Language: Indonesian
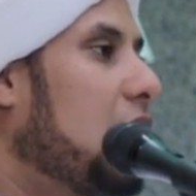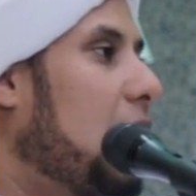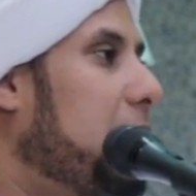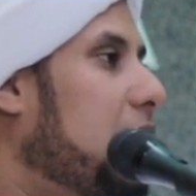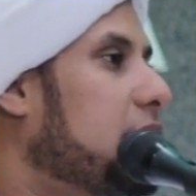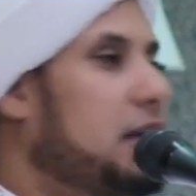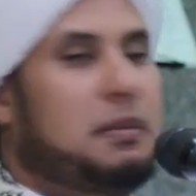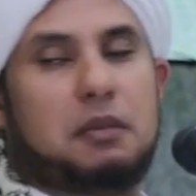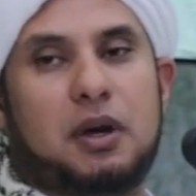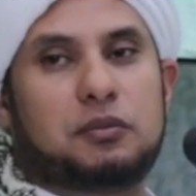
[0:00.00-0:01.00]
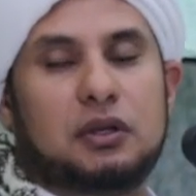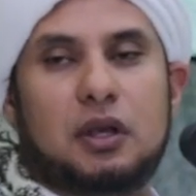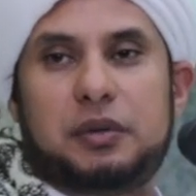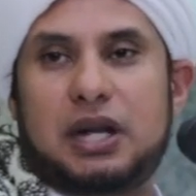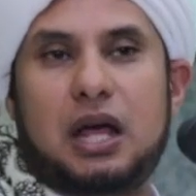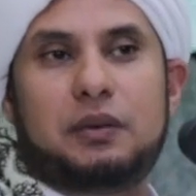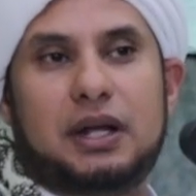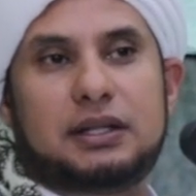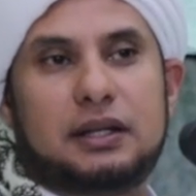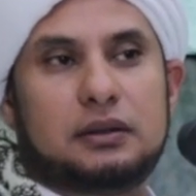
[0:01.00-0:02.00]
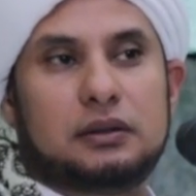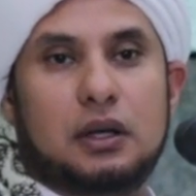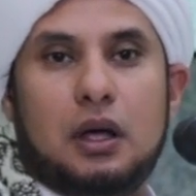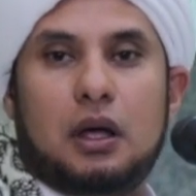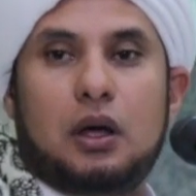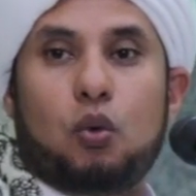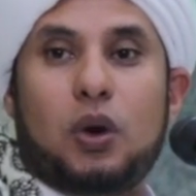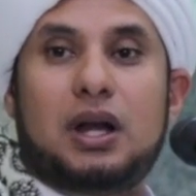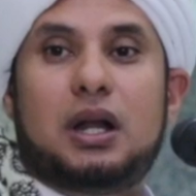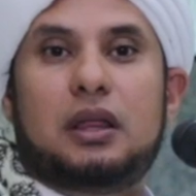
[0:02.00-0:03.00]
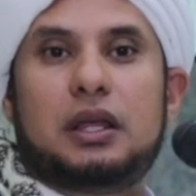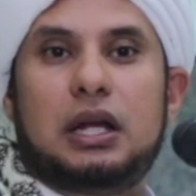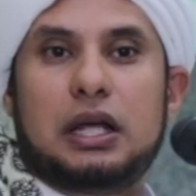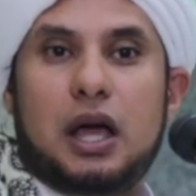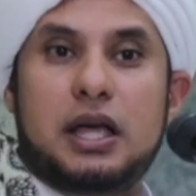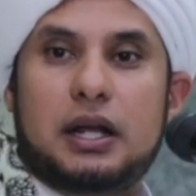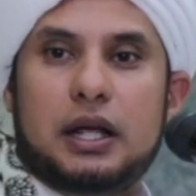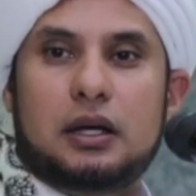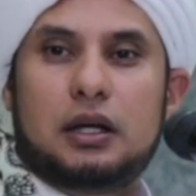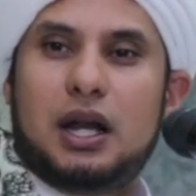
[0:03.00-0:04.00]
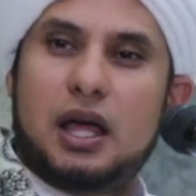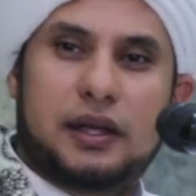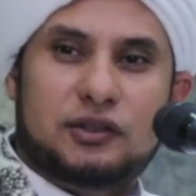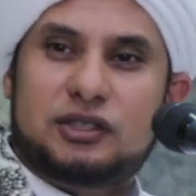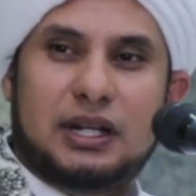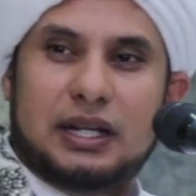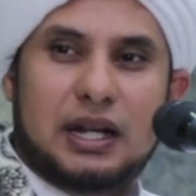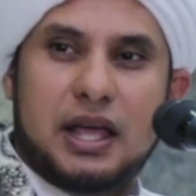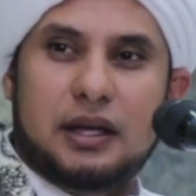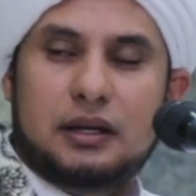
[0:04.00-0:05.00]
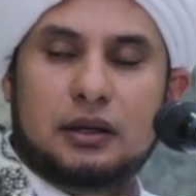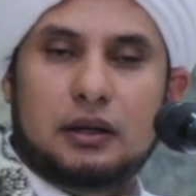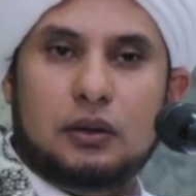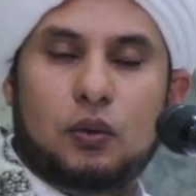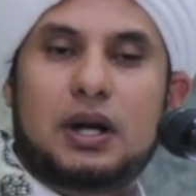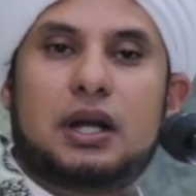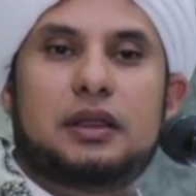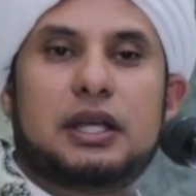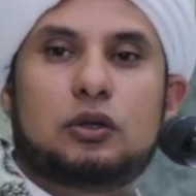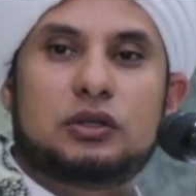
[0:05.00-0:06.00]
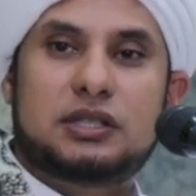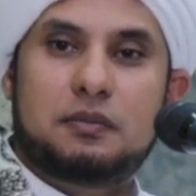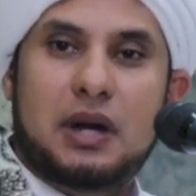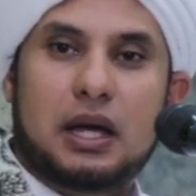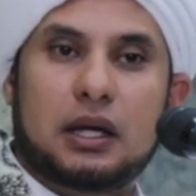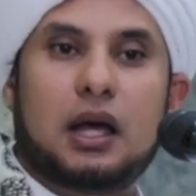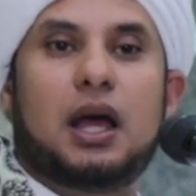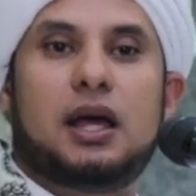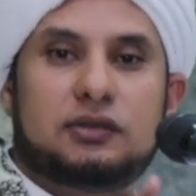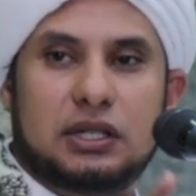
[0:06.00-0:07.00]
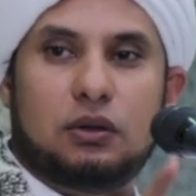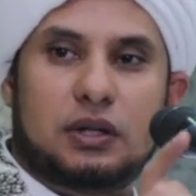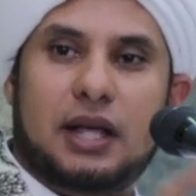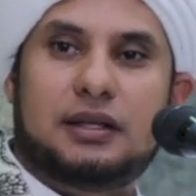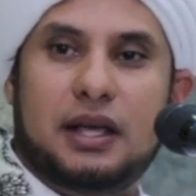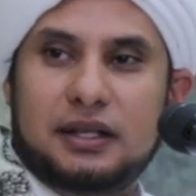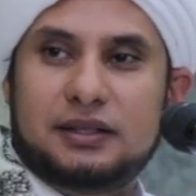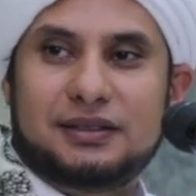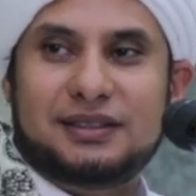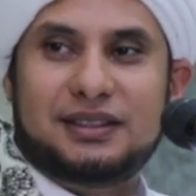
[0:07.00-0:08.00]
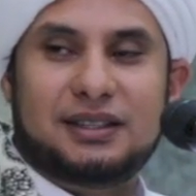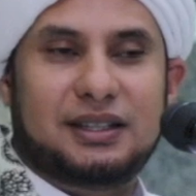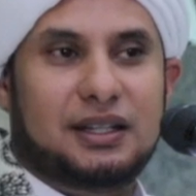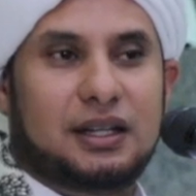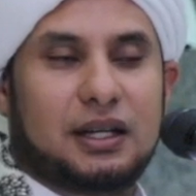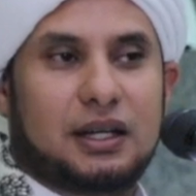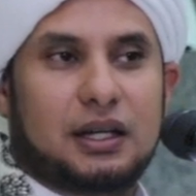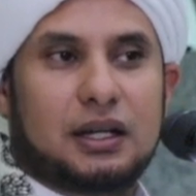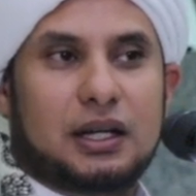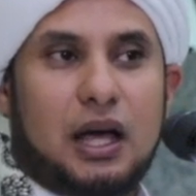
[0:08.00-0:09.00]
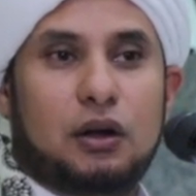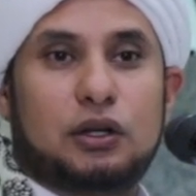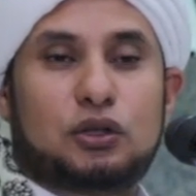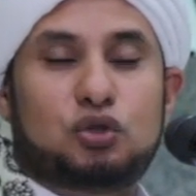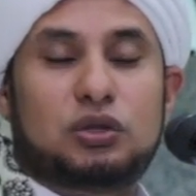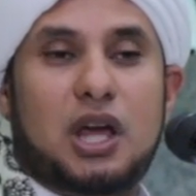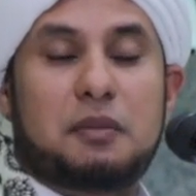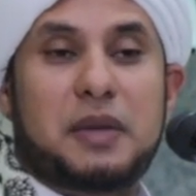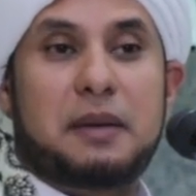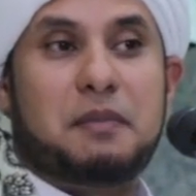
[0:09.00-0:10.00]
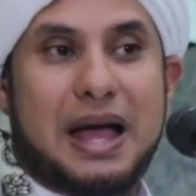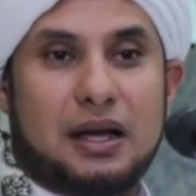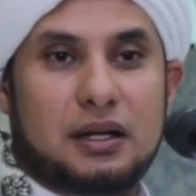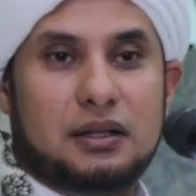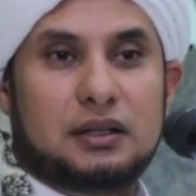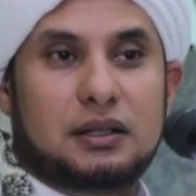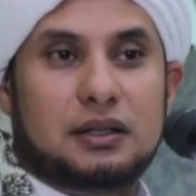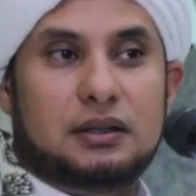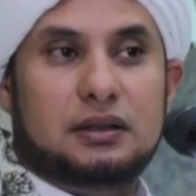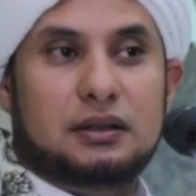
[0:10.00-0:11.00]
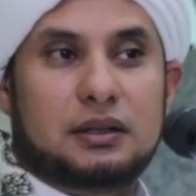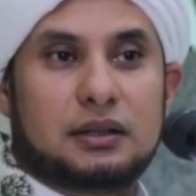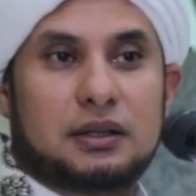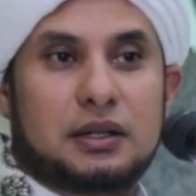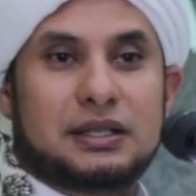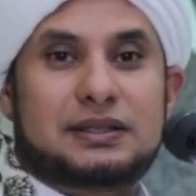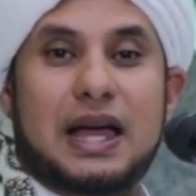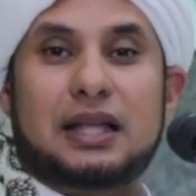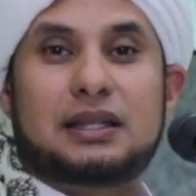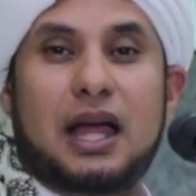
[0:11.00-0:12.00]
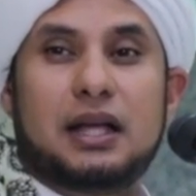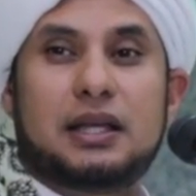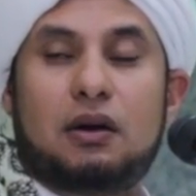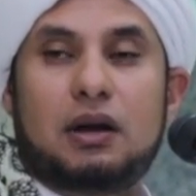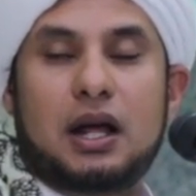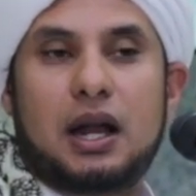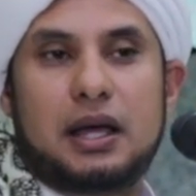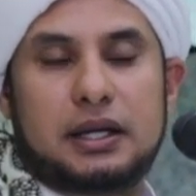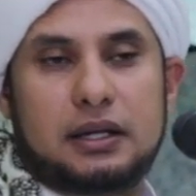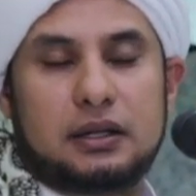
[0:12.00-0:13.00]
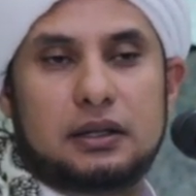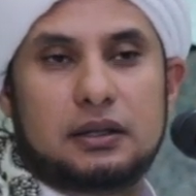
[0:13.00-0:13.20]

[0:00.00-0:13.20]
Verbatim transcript: Apa kata Imam Abdullah bin Alwi Haddad? Walladhi li ghairik la yasil ilaih. Walladhi kusimlat hasilun ladaih. Kalau itu sudah memang jatahnya orang lain,